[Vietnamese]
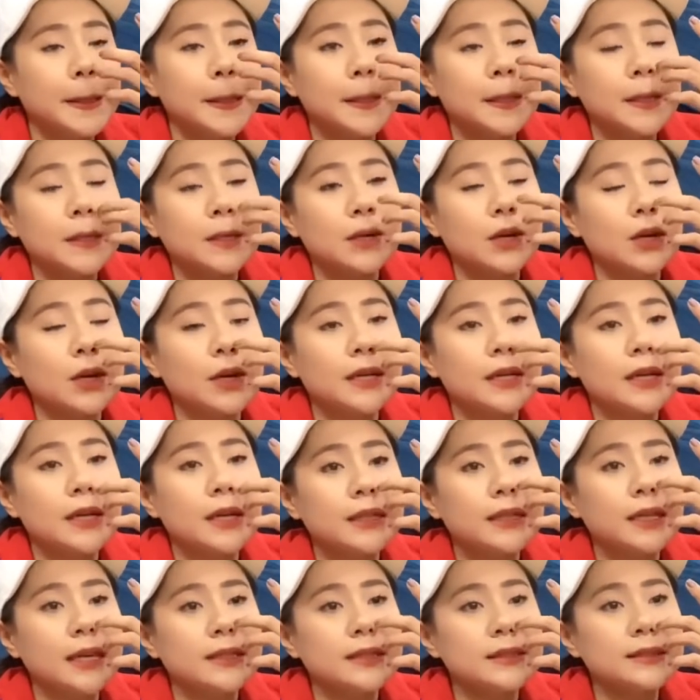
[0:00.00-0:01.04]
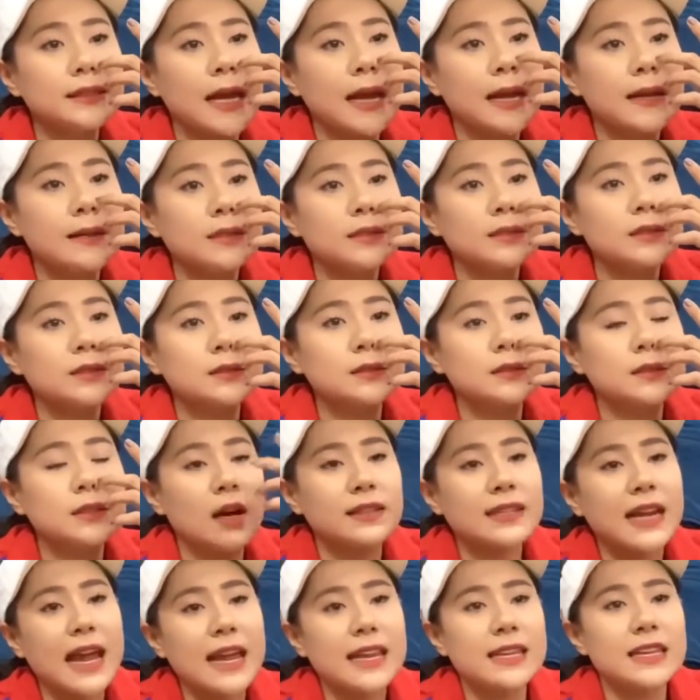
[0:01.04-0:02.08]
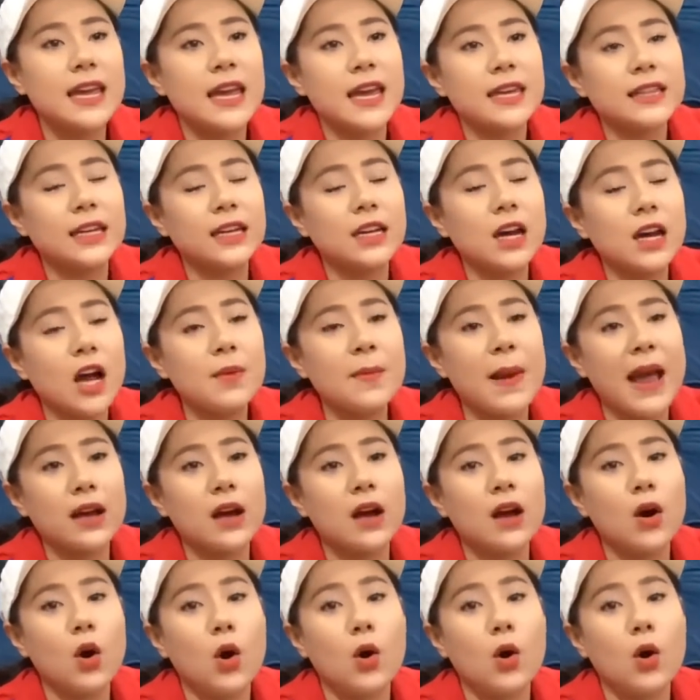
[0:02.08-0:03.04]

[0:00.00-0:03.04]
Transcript: rồi ờ, gì nữa ta lần này về thì có bạn ờ,